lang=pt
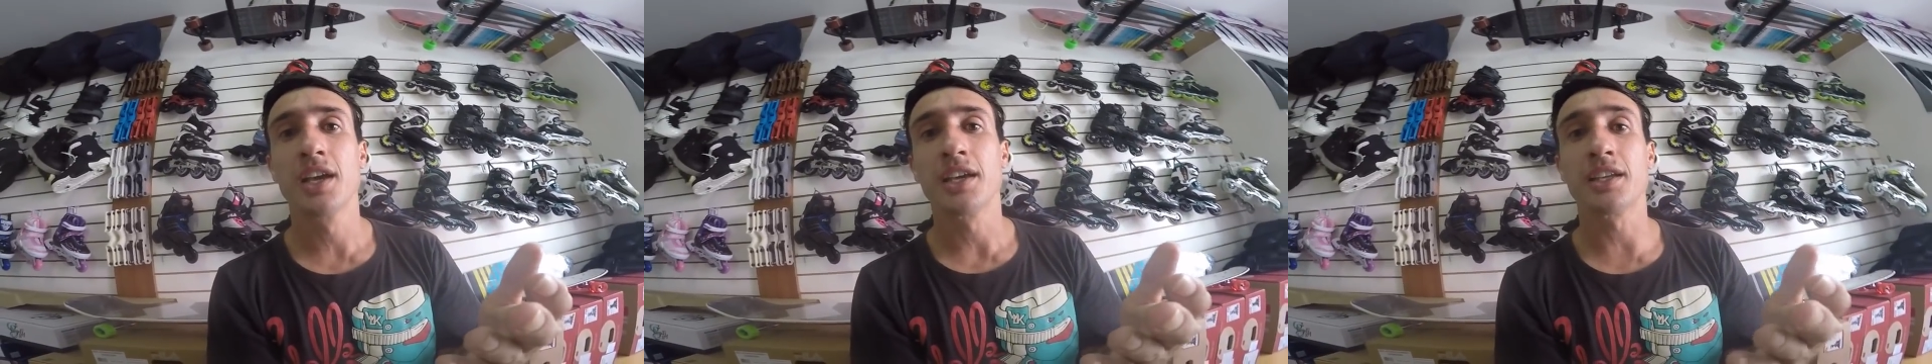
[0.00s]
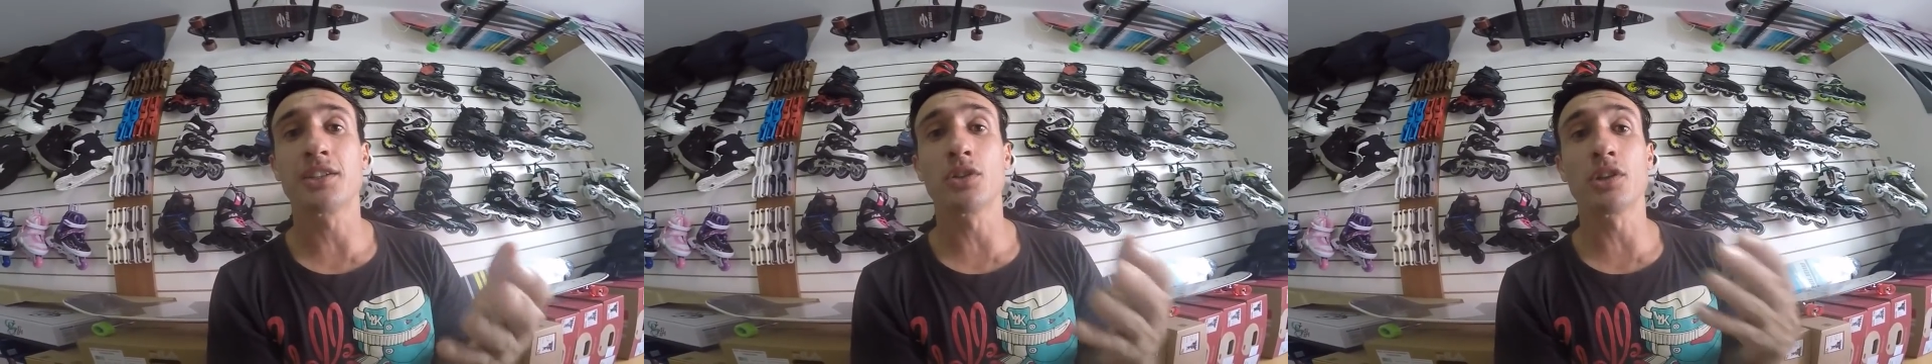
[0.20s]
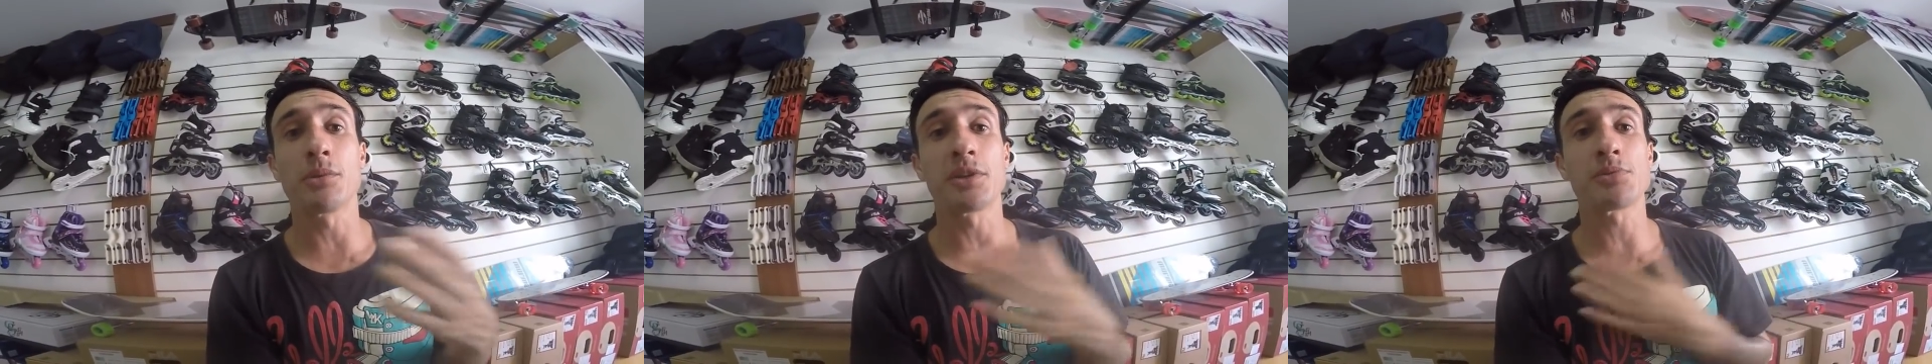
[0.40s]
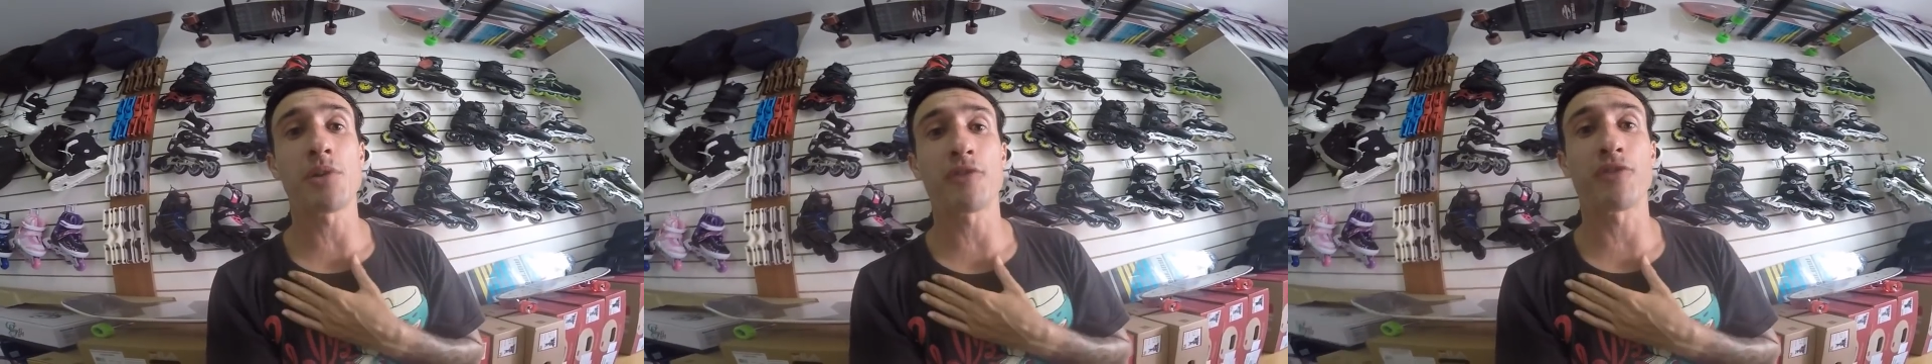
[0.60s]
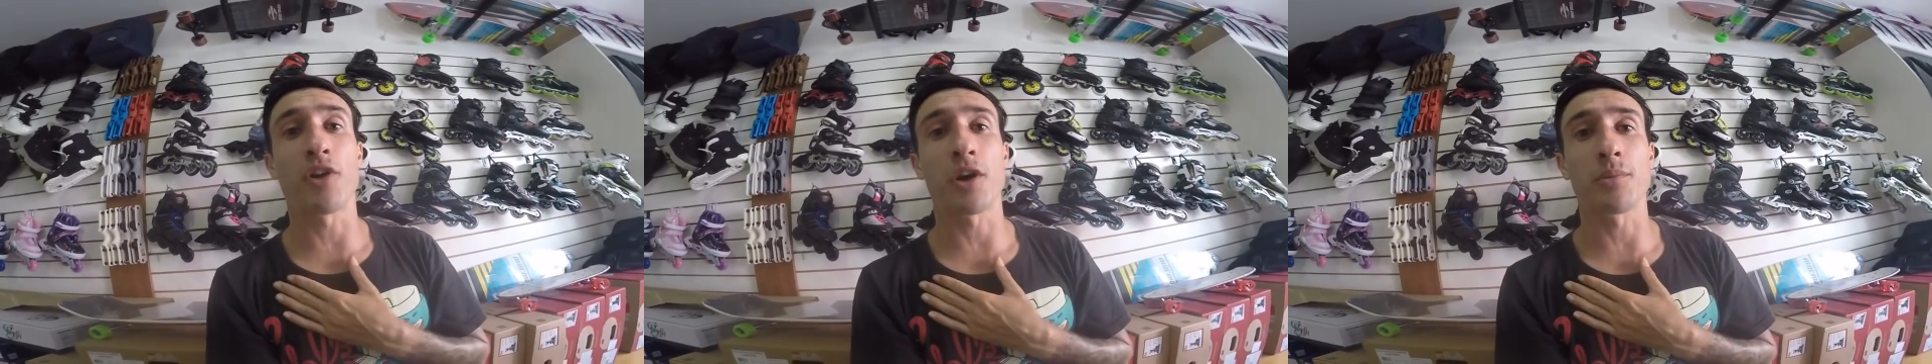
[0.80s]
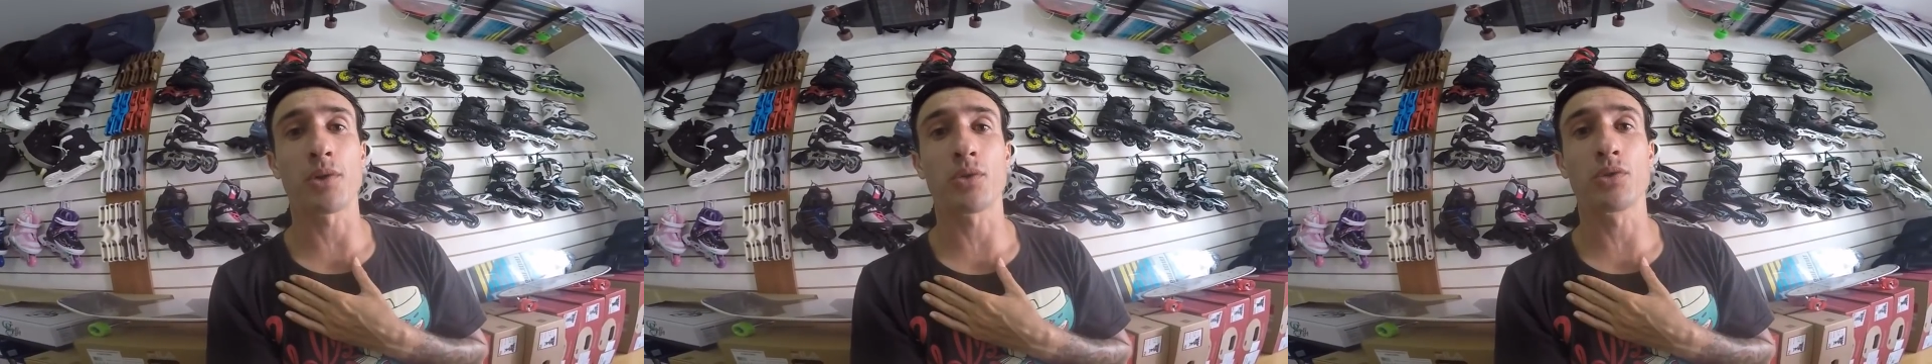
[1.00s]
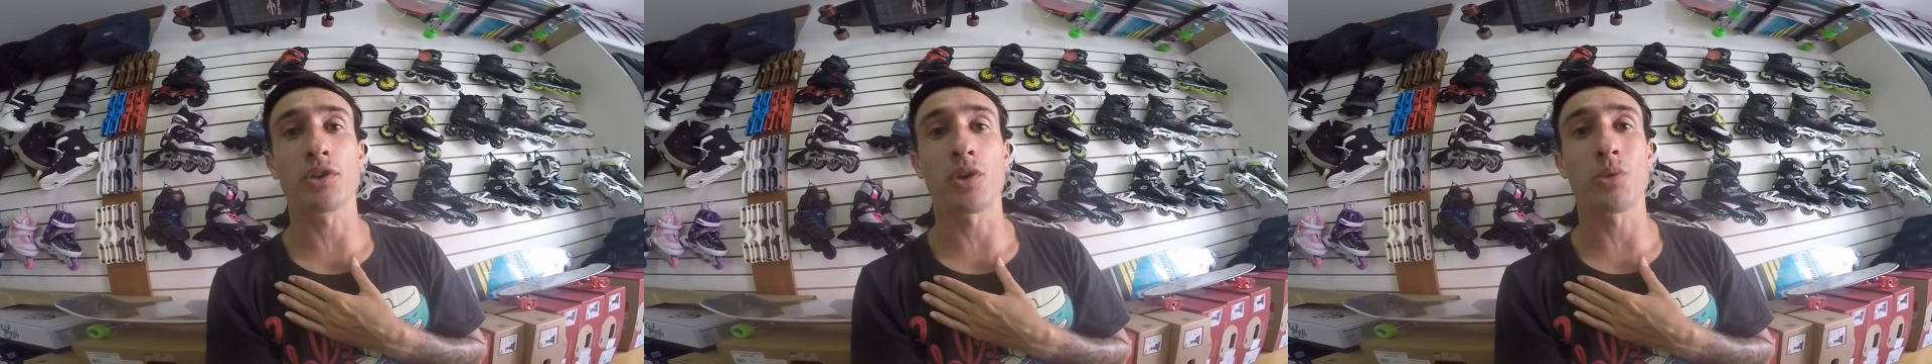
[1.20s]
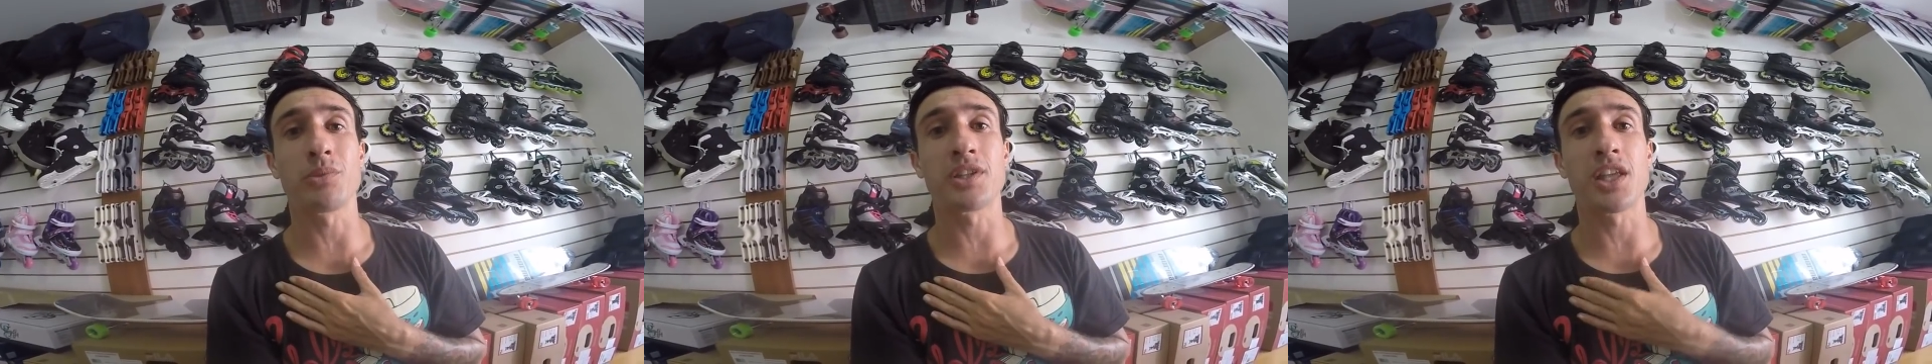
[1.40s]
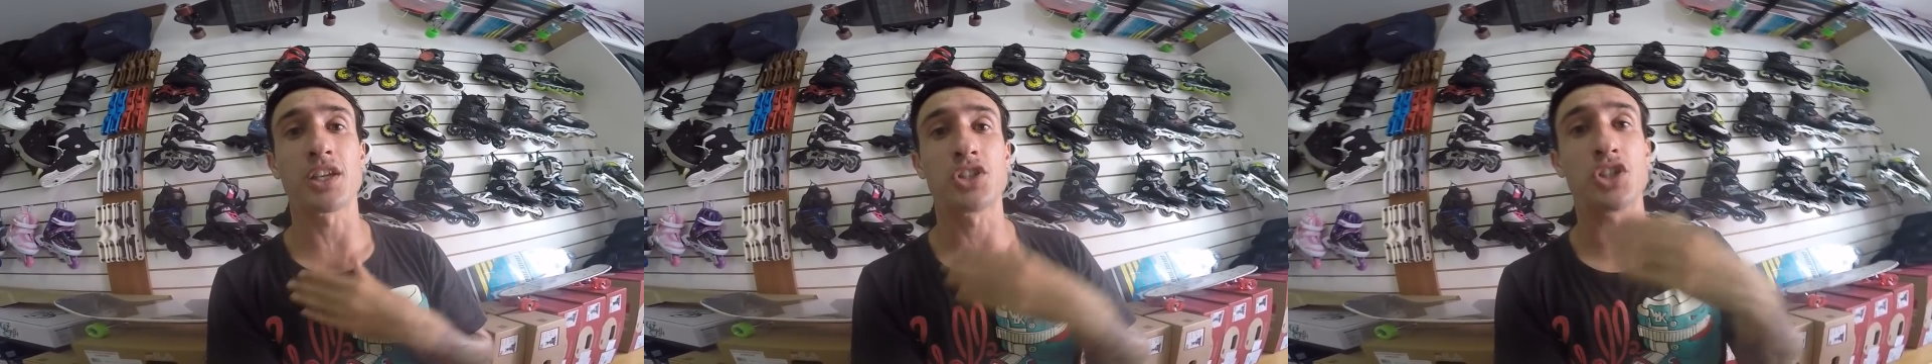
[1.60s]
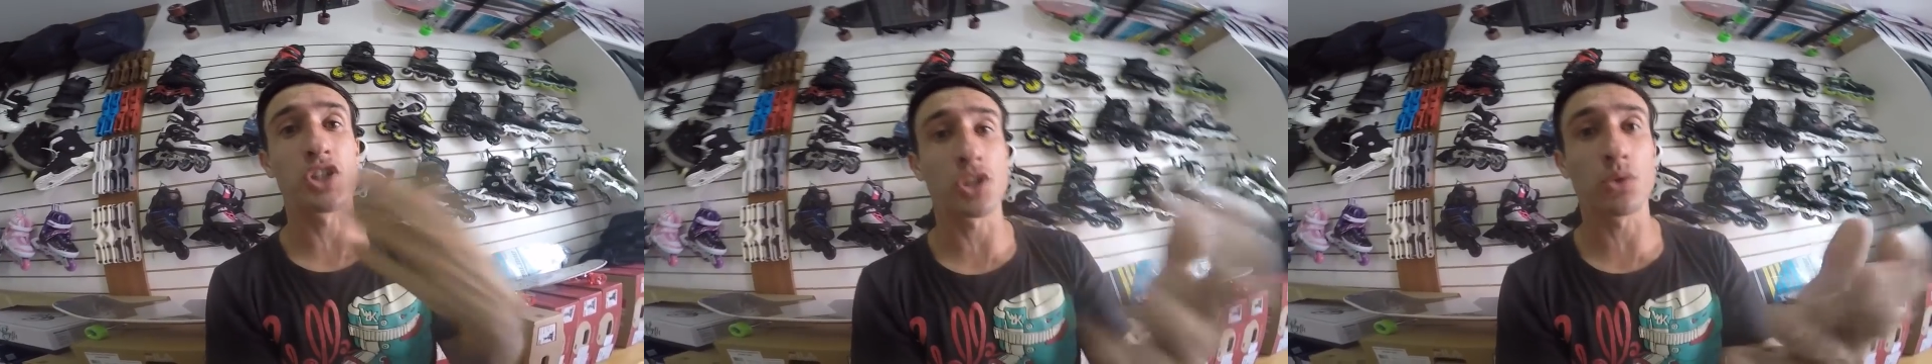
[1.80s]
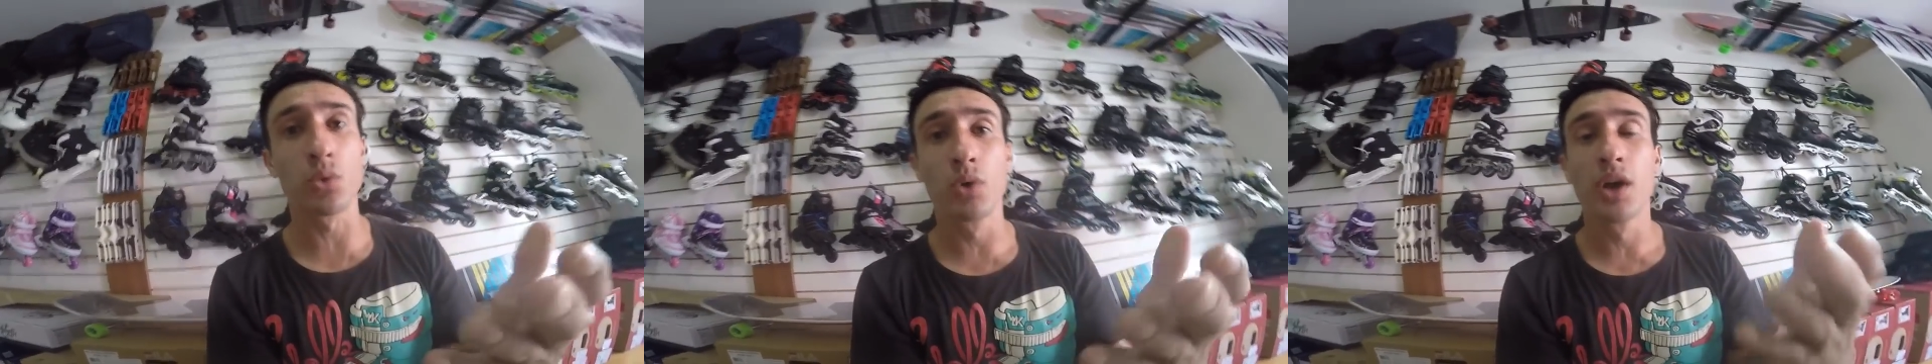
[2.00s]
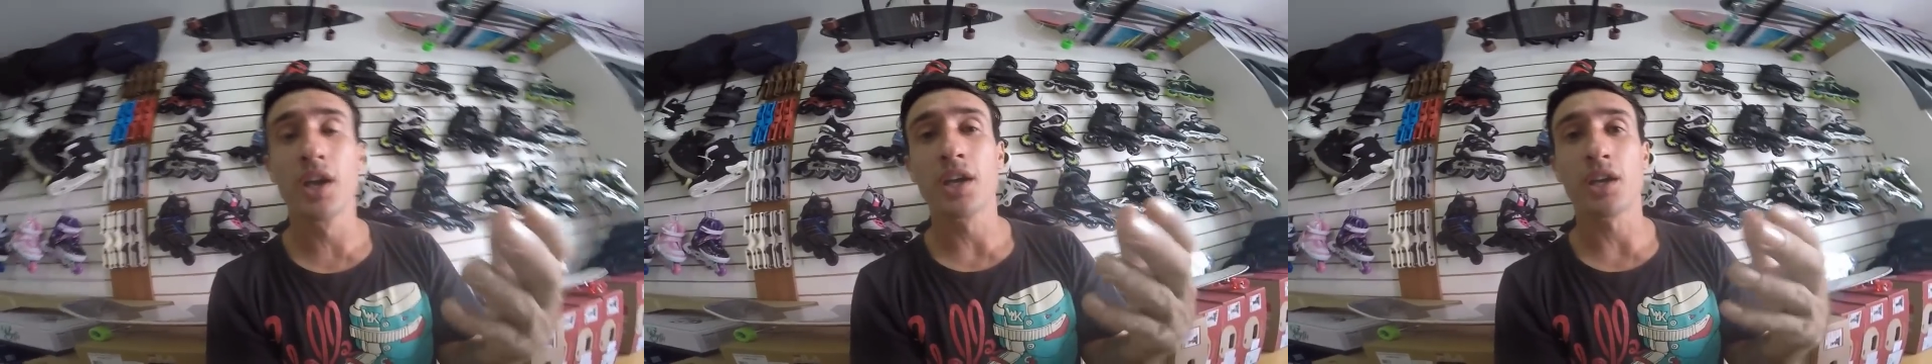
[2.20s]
Então, da mesma forma com que eu me dedico